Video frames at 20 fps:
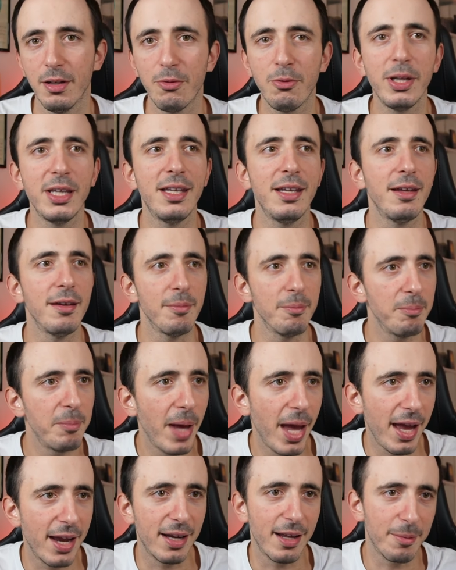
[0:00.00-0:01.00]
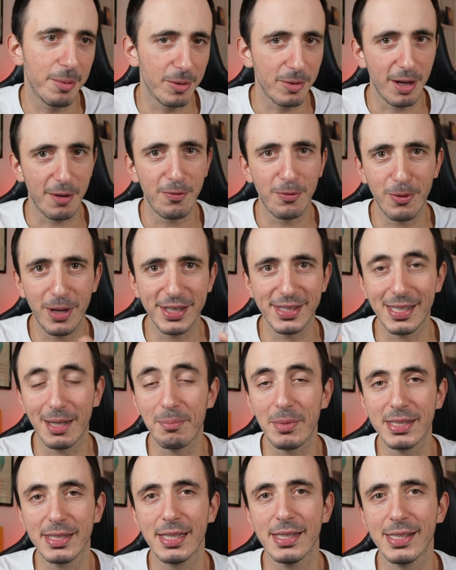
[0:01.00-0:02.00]
Quindi bene per un'affluenza
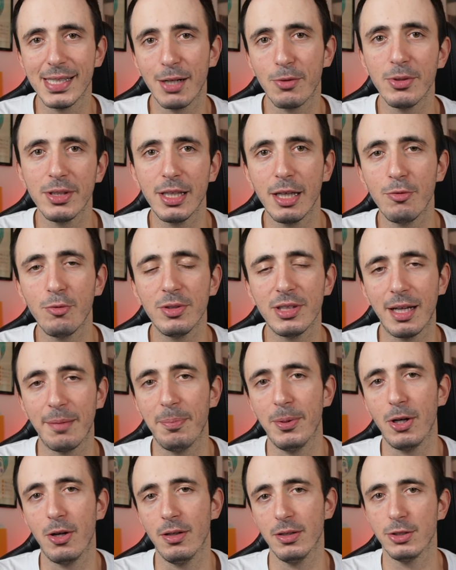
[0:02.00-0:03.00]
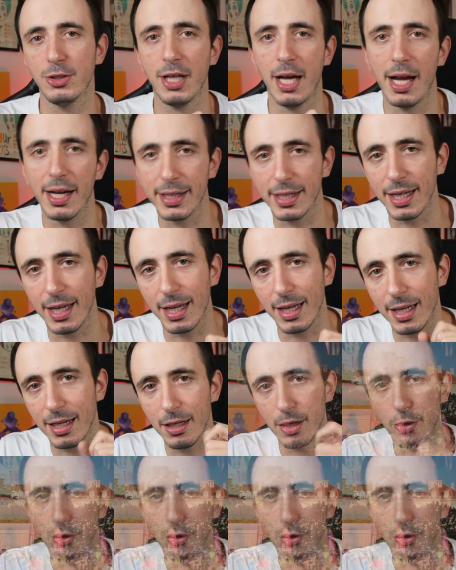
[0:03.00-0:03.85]
abbastanza contenuta, però c'è anche il